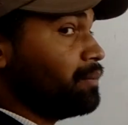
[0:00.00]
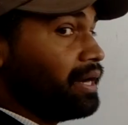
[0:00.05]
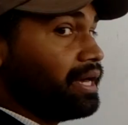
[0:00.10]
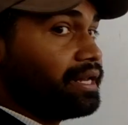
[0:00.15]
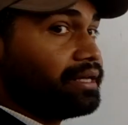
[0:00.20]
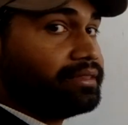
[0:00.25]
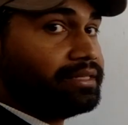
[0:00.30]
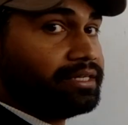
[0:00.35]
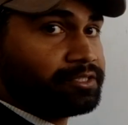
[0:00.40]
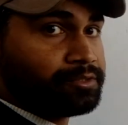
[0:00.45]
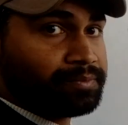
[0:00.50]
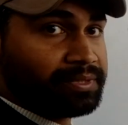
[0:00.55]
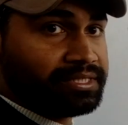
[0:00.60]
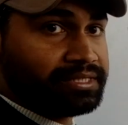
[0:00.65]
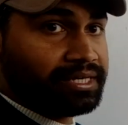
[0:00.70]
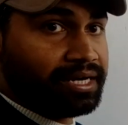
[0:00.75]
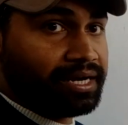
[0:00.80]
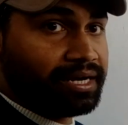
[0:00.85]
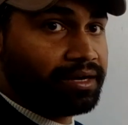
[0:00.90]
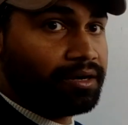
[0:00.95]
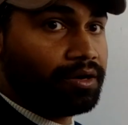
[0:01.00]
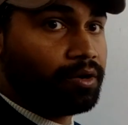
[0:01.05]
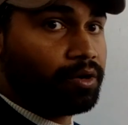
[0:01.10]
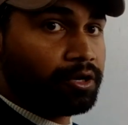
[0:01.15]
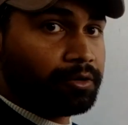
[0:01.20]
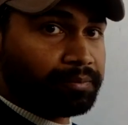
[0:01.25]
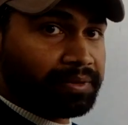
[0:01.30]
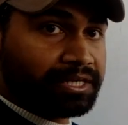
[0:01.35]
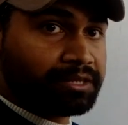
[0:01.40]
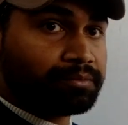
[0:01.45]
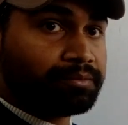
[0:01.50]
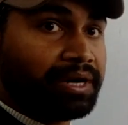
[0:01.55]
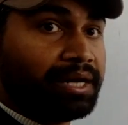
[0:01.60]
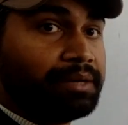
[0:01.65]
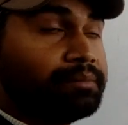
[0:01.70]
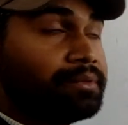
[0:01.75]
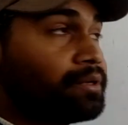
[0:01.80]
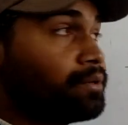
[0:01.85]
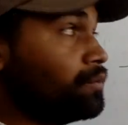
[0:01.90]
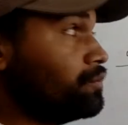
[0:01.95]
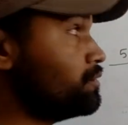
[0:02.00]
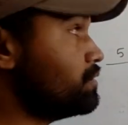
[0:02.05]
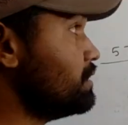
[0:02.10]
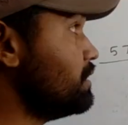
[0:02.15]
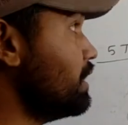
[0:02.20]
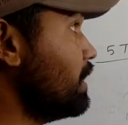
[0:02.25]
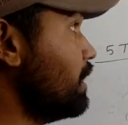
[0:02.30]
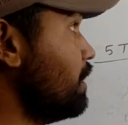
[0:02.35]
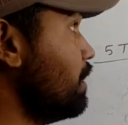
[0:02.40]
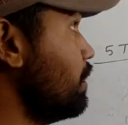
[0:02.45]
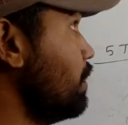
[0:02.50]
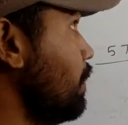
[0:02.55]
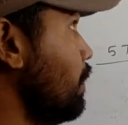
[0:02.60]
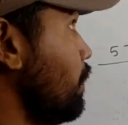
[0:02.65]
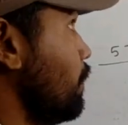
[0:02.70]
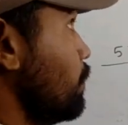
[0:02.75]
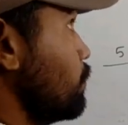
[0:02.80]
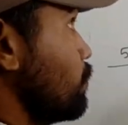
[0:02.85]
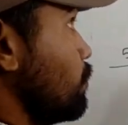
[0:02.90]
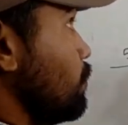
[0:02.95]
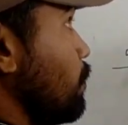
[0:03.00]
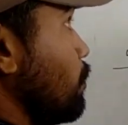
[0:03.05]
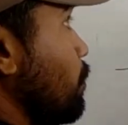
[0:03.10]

हमारा देश बन जाएगा और वर्तमान में कौन सी है तो